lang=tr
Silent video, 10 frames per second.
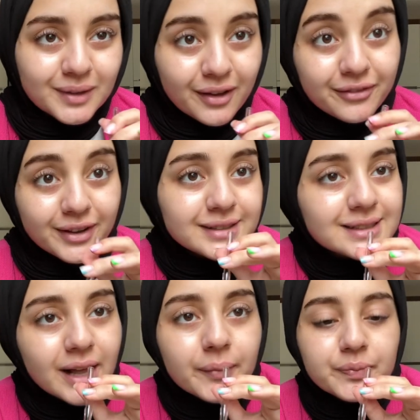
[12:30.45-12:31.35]
daha
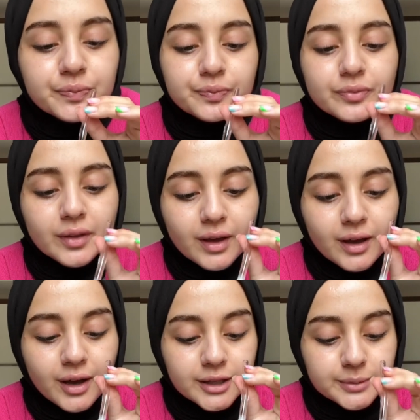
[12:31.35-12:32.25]
fazla.
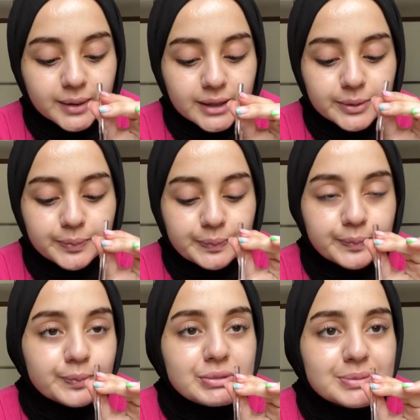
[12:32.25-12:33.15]
Hadi bakalım.
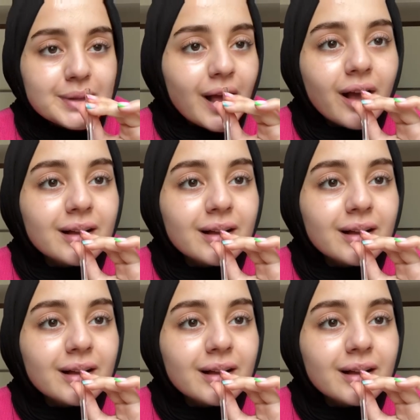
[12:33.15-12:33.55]
Bismillah.